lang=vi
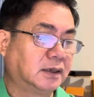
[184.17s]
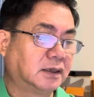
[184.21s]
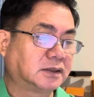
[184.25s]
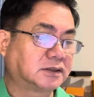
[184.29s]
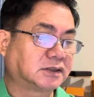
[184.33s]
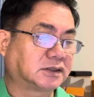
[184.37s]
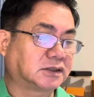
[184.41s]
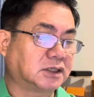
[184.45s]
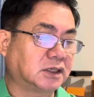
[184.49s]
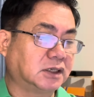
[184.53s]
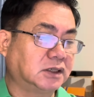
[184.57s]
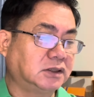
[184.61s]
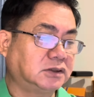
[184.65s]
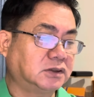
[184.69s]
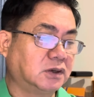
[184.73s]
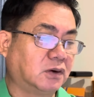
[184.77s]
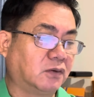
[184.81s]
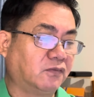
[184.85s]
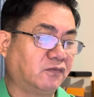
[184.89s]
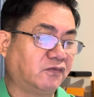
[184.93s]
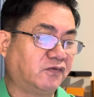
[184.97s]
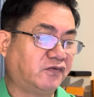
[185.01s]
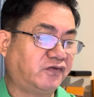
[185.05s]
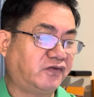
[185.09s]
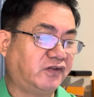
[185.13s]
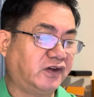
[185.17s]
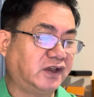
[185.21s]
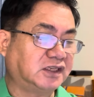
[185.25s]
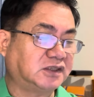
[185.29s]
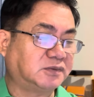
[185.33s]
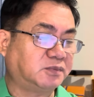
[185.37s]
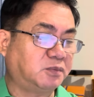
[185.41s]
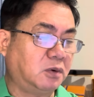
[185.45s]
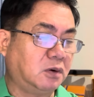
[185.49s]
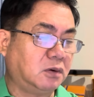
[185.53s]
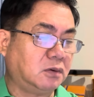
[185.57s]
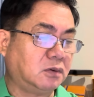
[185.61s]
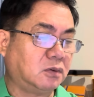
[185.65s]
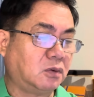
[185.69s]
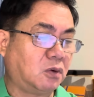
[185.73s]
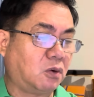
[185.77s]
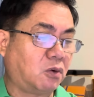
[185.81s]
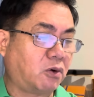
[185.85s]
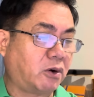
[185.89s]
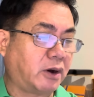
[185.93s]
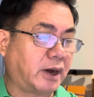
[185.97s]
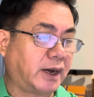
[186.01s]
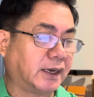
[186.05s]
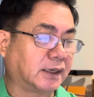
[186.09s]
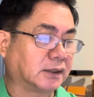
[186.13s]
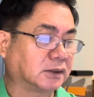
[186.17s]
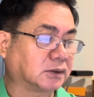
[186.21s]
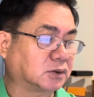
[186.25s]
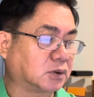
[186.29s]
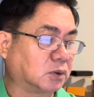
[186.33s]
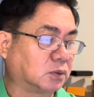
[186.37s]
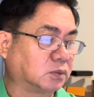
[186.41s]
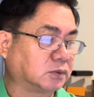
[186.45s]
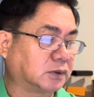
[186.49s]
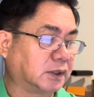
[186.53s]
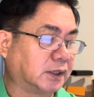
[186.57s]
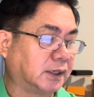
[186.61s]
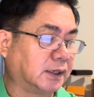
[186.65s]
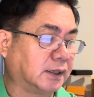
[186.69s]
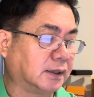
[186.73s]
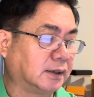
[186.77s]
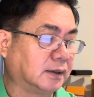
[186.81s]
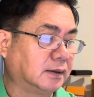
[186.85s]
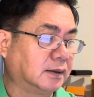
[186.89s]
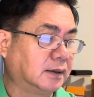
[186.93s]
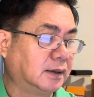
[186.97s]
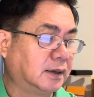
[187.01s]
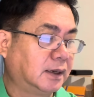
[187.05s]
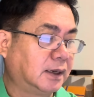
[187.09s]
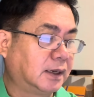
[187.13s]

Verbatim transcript: sử dụng Facebook Hoàng Tùng Thiện